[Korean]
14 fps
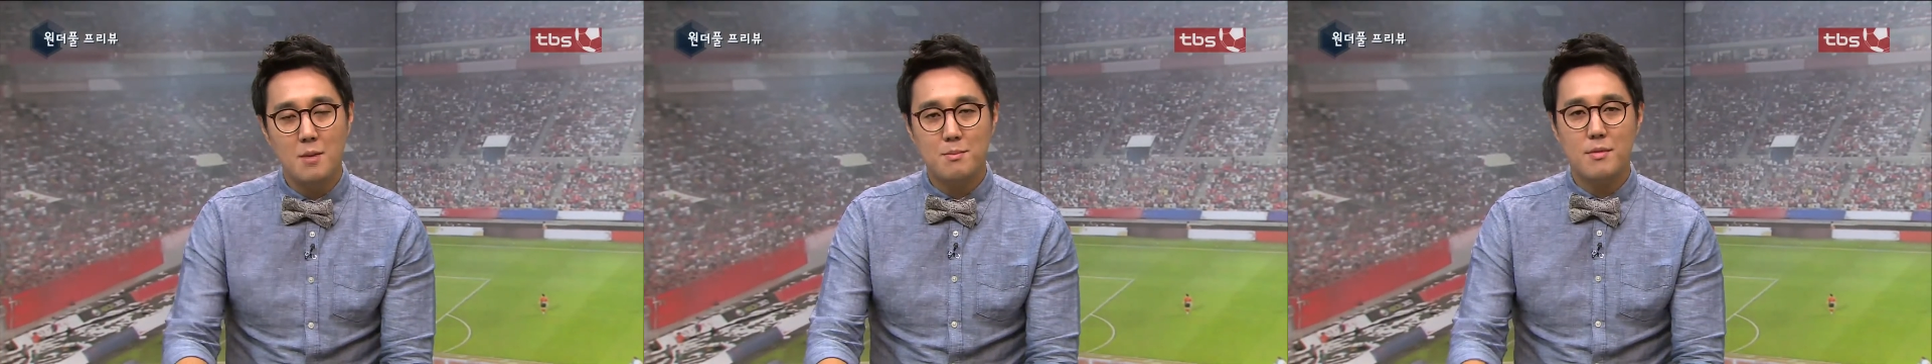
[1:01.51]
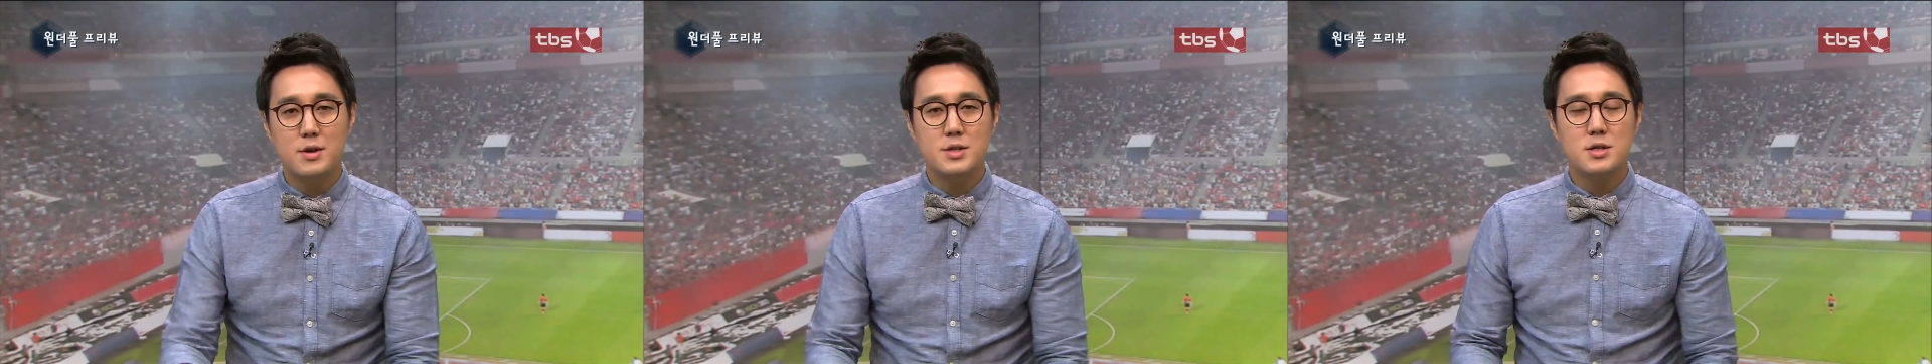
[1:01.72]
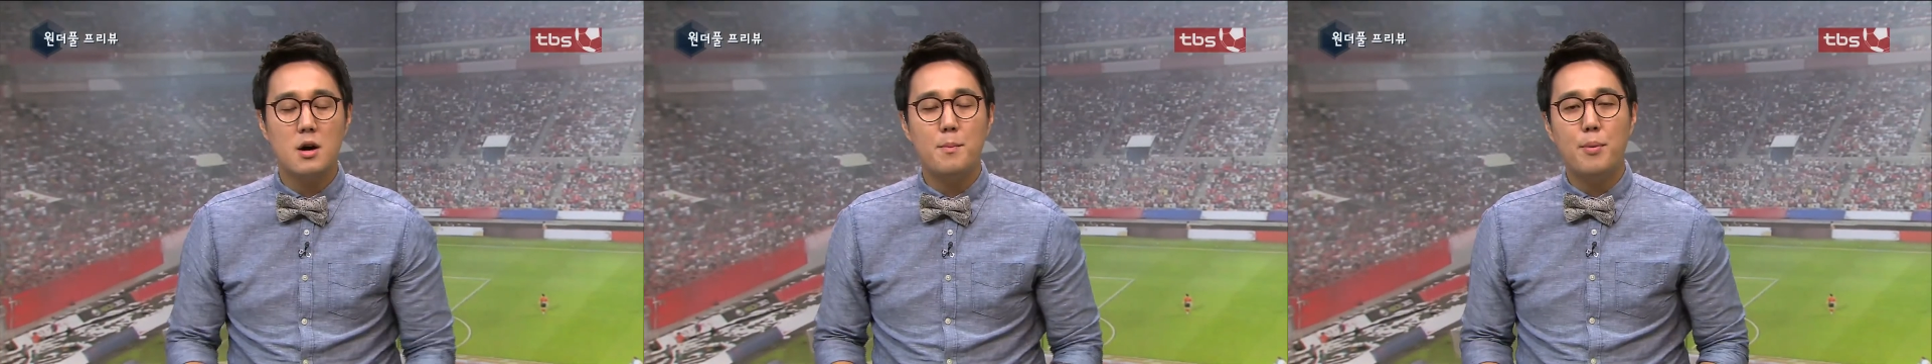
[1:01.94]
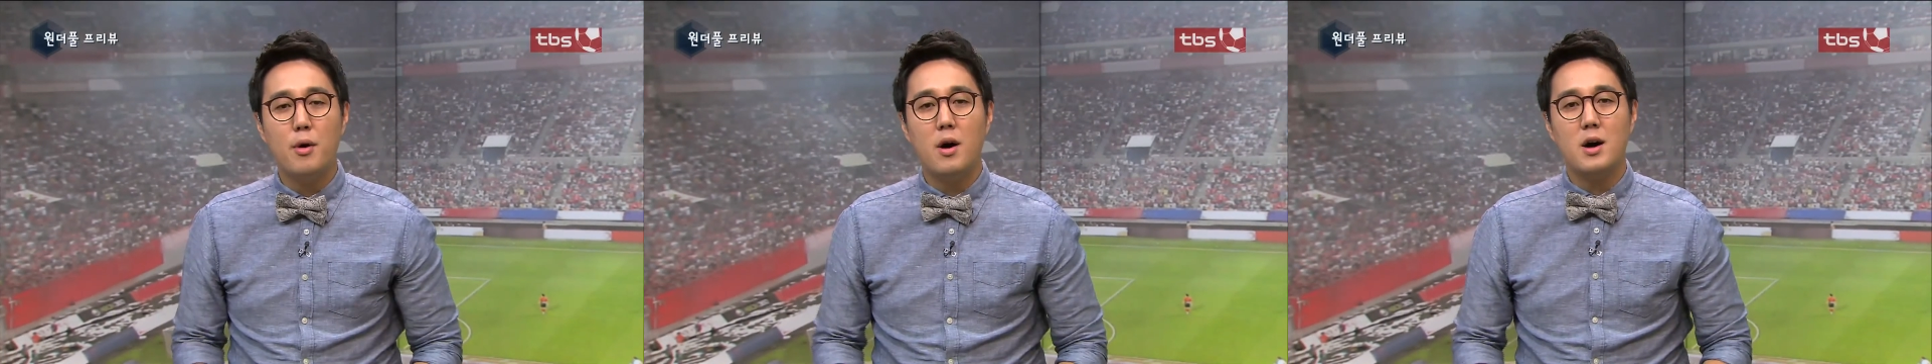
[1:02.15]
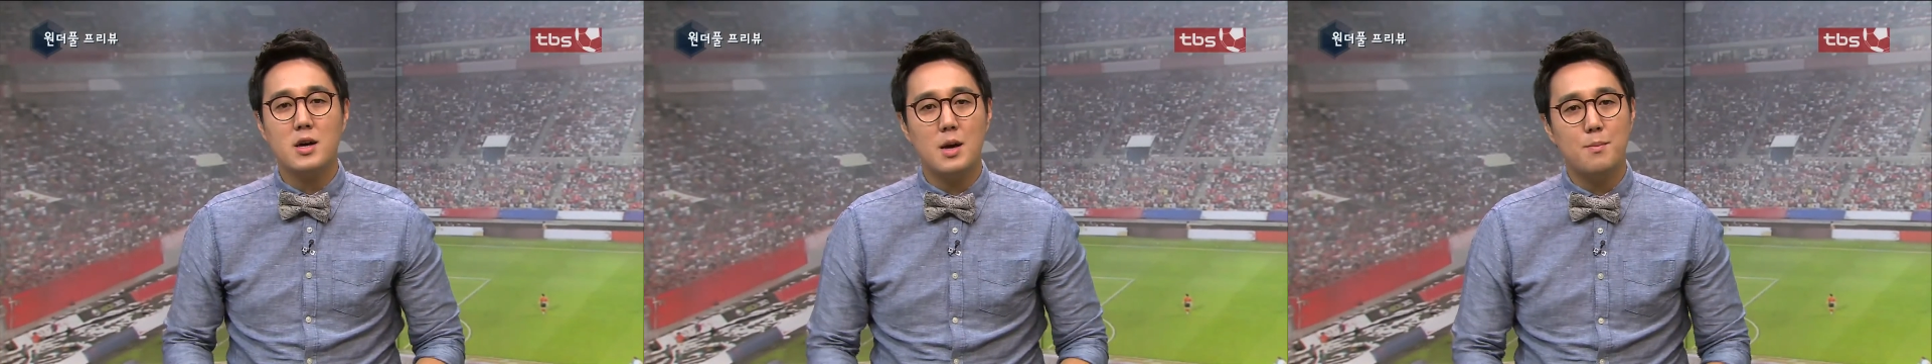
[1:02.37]
먼저
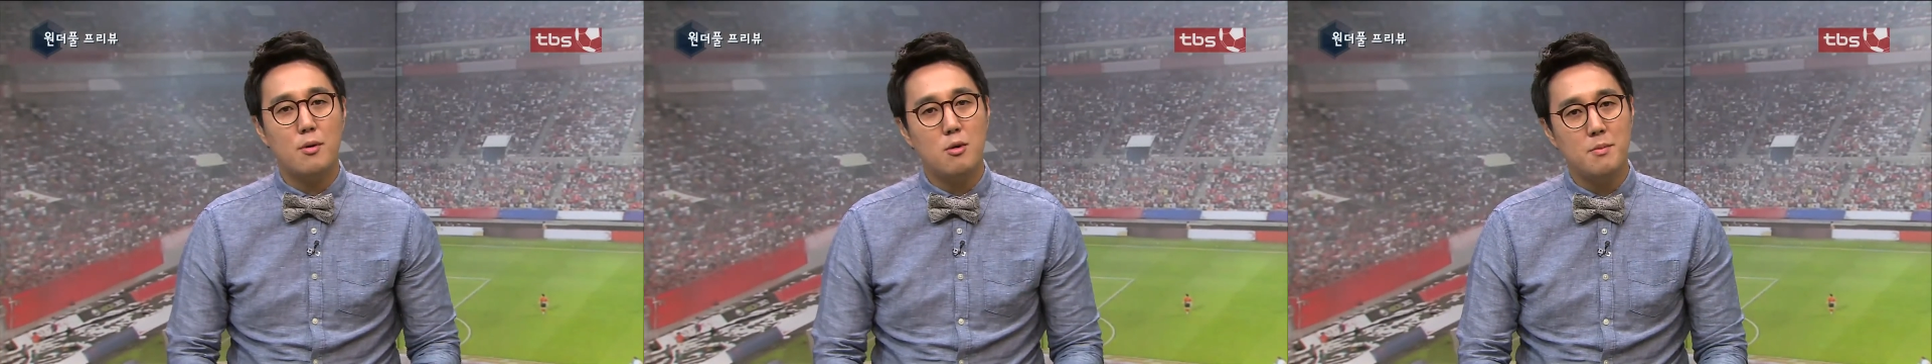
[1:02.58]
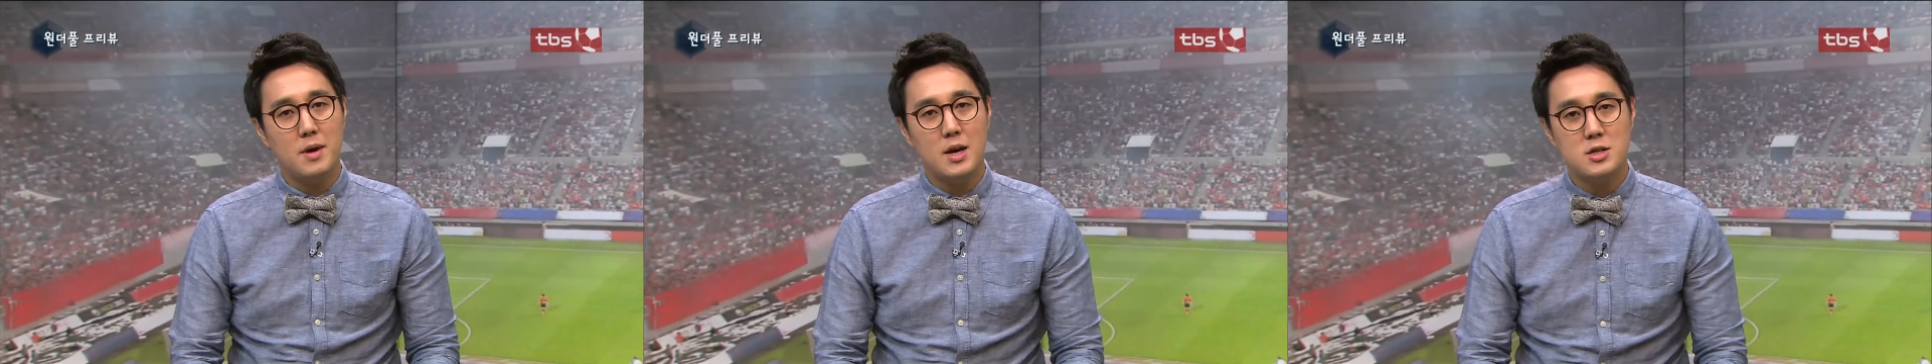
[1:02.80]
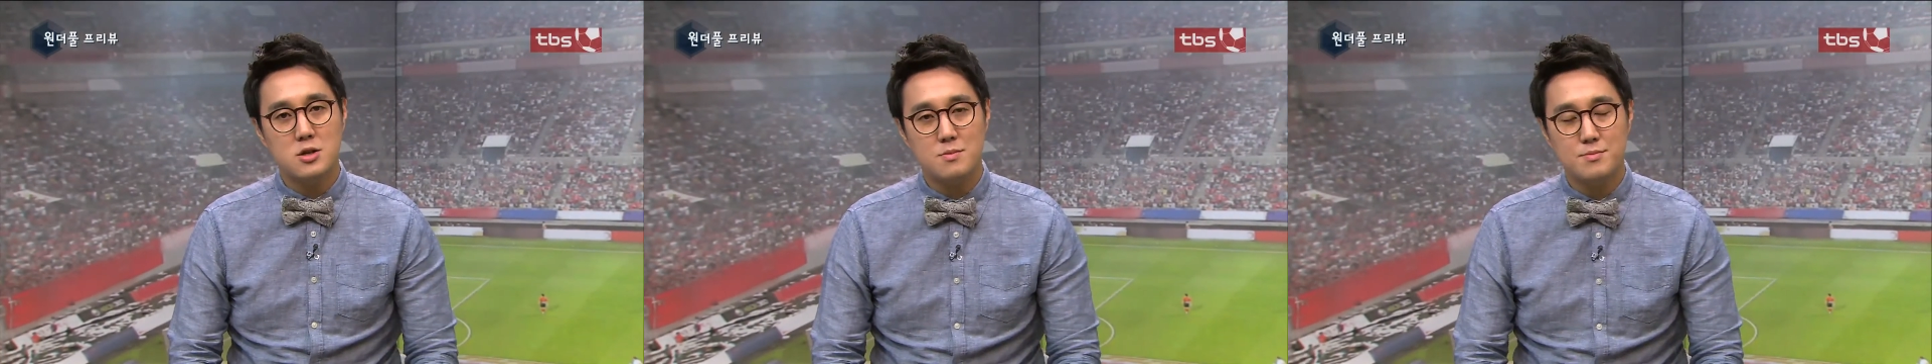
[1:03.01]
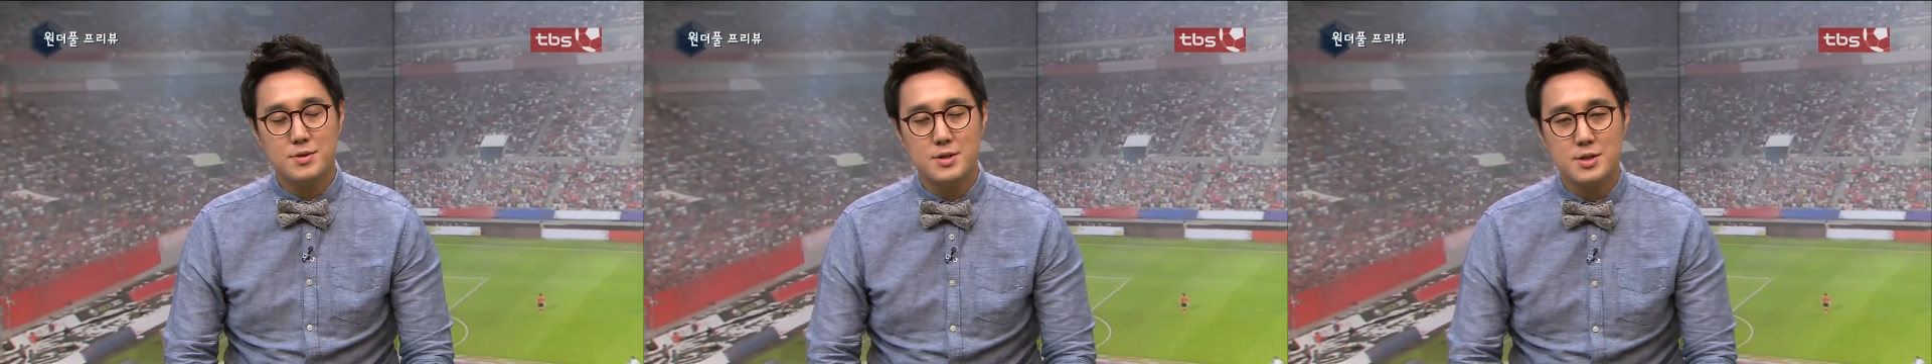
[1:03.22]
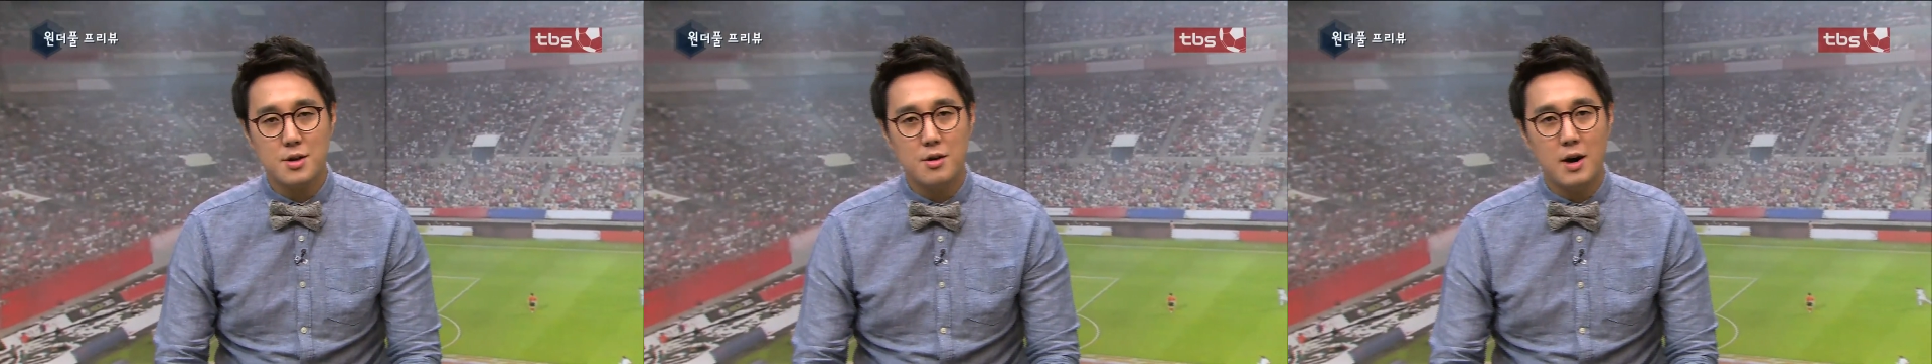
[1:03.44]
포항의 포메이션부터